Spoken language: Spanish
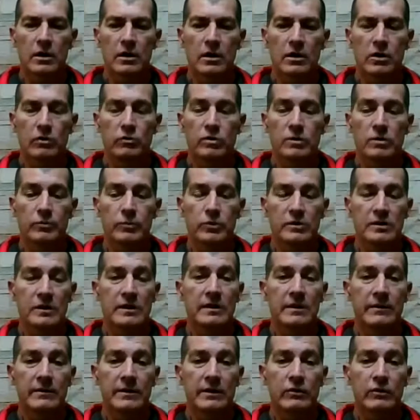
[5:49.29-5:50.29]
que un
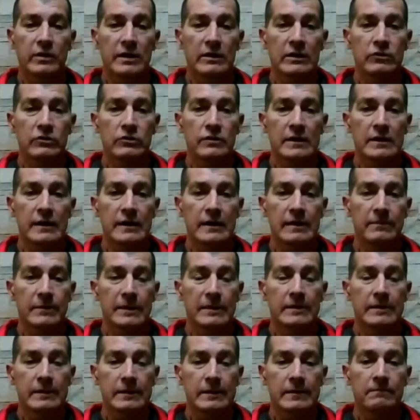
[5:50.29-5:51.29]
deportista va logrando
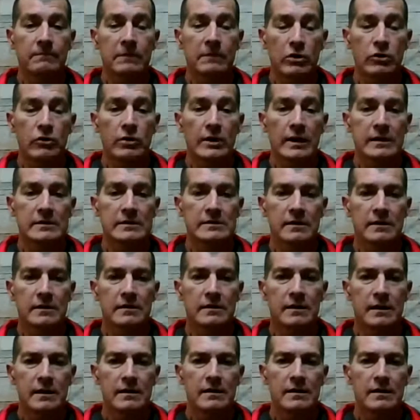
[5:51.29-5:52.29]
diariamente, mejorarse
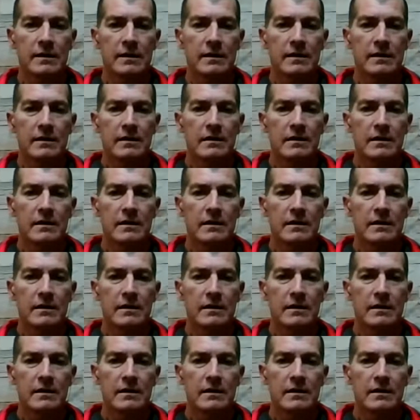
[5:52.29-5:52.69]
día a día